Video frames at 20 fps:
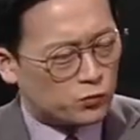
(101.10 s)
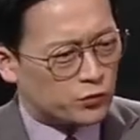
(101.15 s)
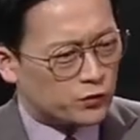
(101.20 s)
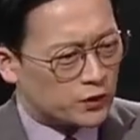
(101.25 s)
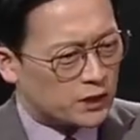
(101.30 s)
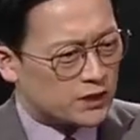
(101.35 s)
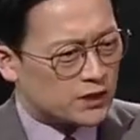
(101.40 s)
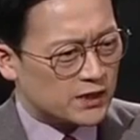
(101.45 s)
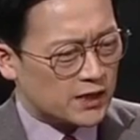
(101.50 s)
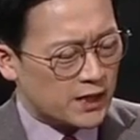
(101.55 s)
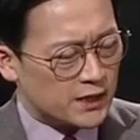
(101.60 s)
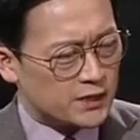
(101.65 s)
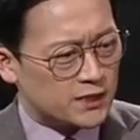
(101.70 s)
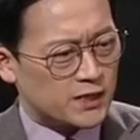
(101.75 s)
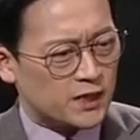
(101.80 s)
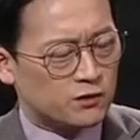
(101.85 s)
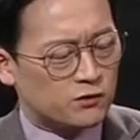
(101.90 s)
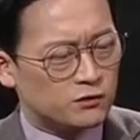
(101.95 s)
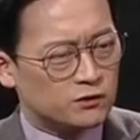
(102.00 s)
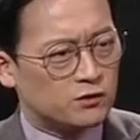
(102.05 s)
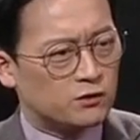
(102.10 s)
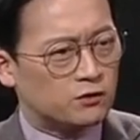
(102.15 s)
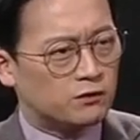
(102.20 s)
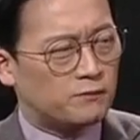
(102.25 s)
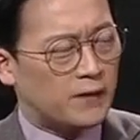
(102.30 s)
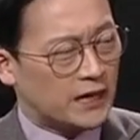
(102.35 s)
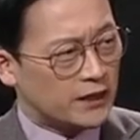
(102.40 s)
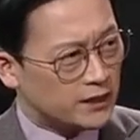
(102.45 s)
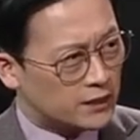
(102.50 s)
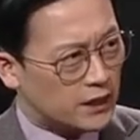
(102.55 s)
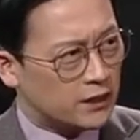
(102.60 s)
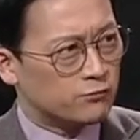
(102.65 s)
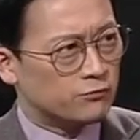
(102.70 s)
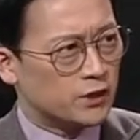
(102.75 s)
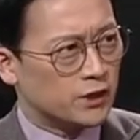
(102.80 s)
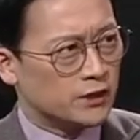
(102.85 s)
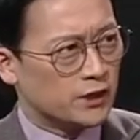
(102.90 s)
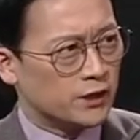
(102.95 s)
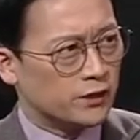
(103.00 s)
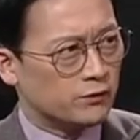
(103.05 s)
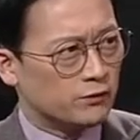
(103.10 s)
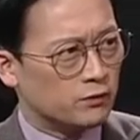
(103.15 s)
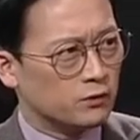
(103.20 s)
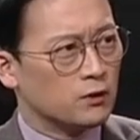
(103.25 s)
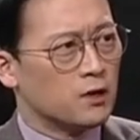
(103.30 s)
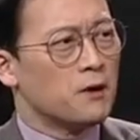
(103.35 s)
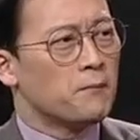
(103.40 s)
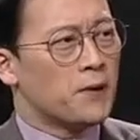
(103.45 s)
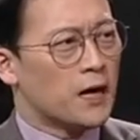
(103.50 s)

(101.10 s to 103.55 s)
인한 살인사건 이런 거 많이 다루잖아요. 네.